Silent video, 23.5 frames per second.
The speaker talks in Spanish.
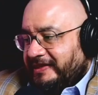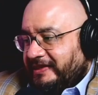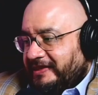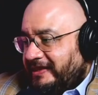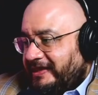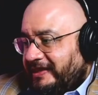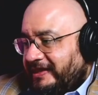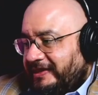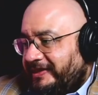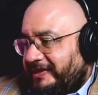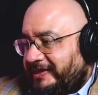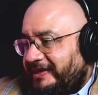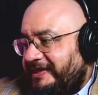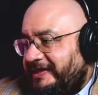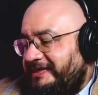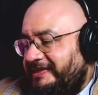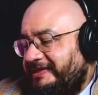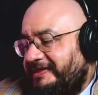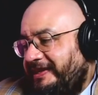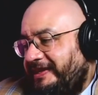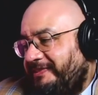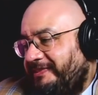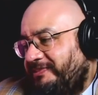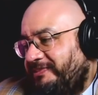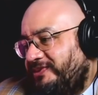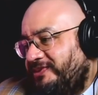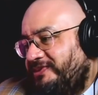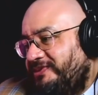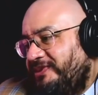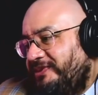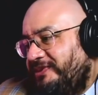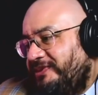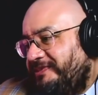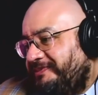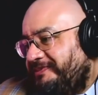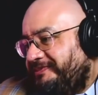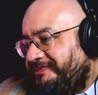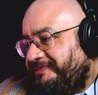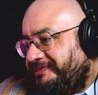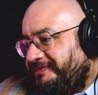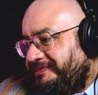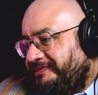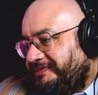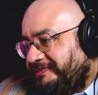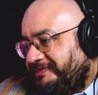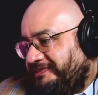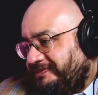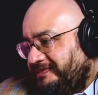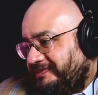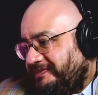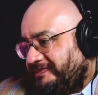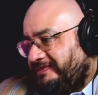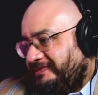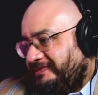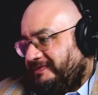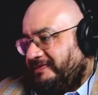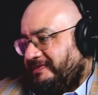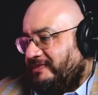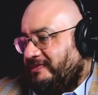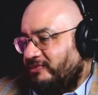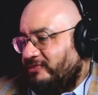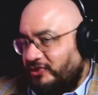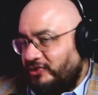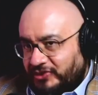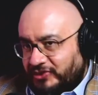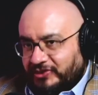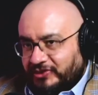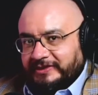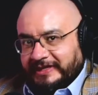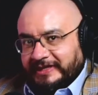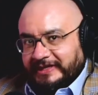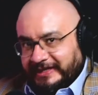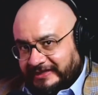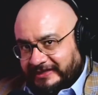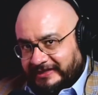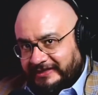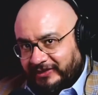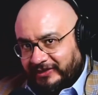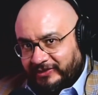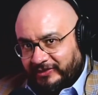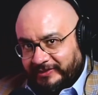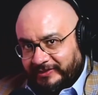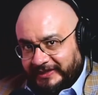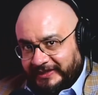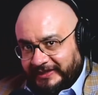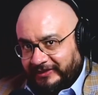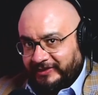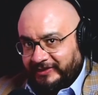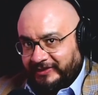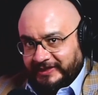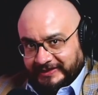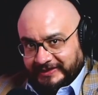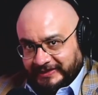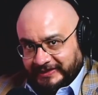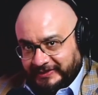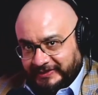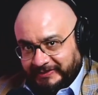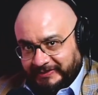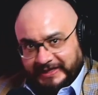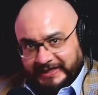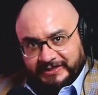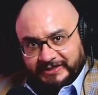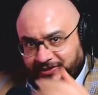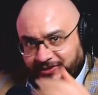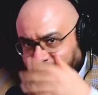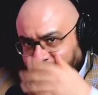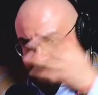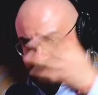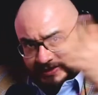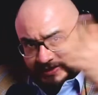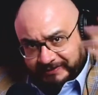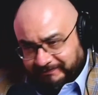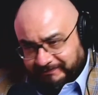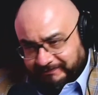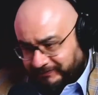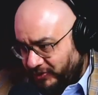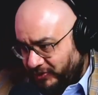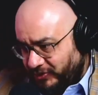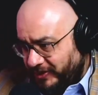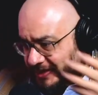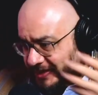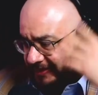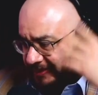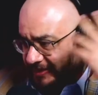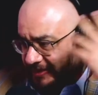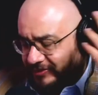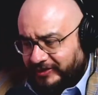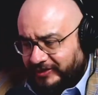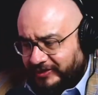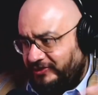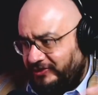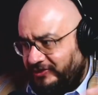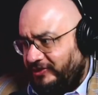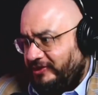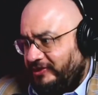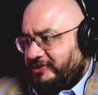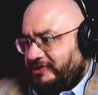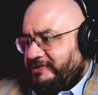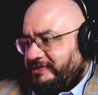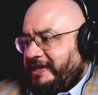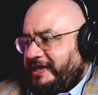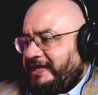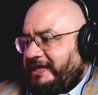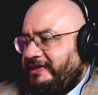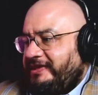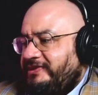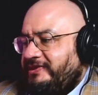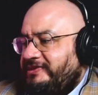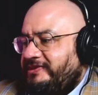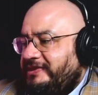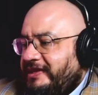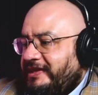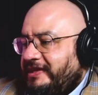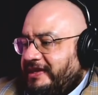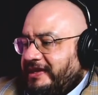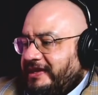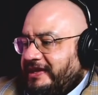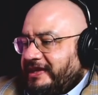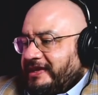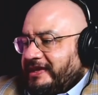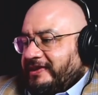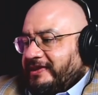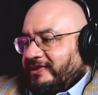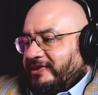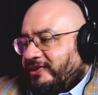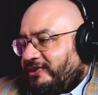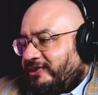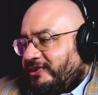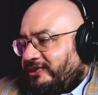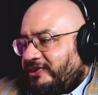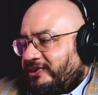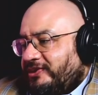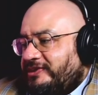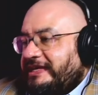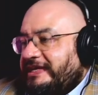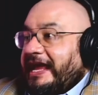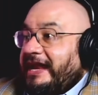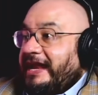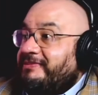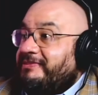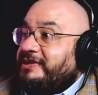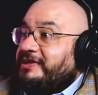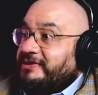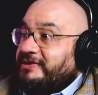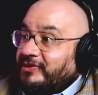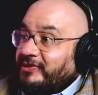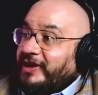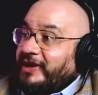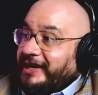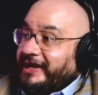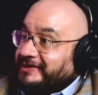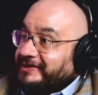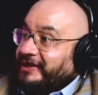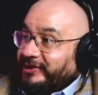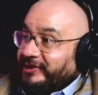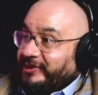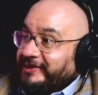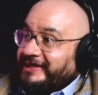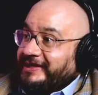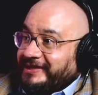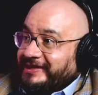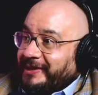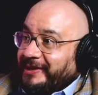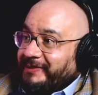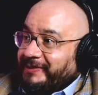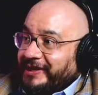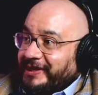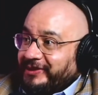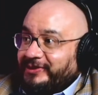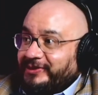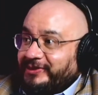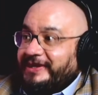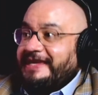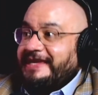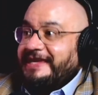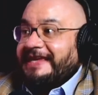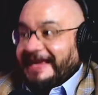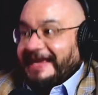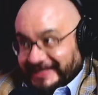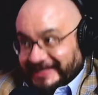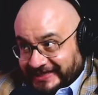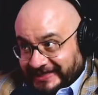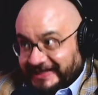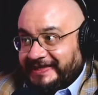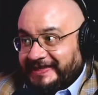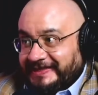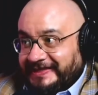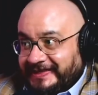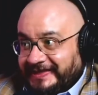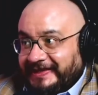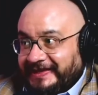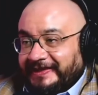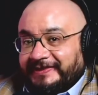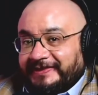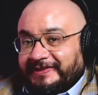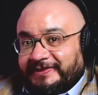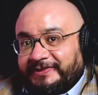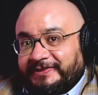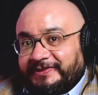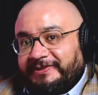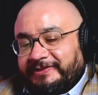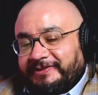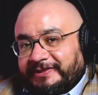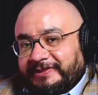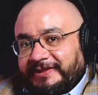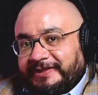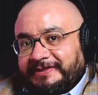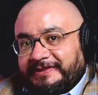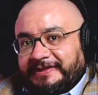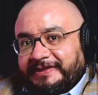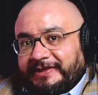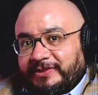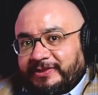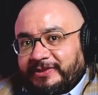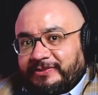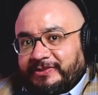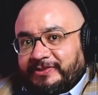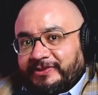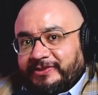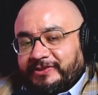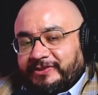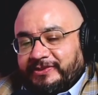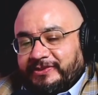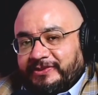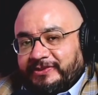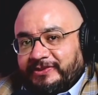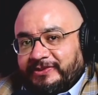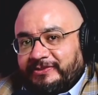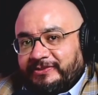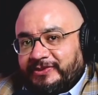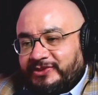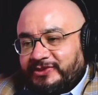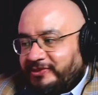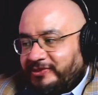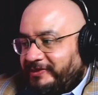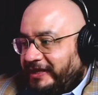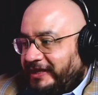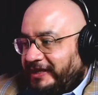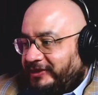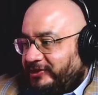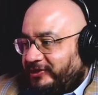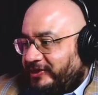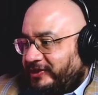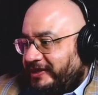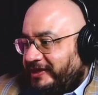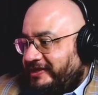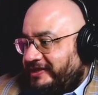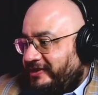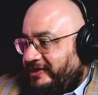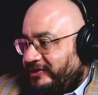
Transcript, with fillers: Y la verdad es que pues son muchos que ya se han comentado en este espacio, en político, en todos los medios, otros que él mismo ha estado destapando y que insiste, ¿no? Este, como, como Chumel Torres. a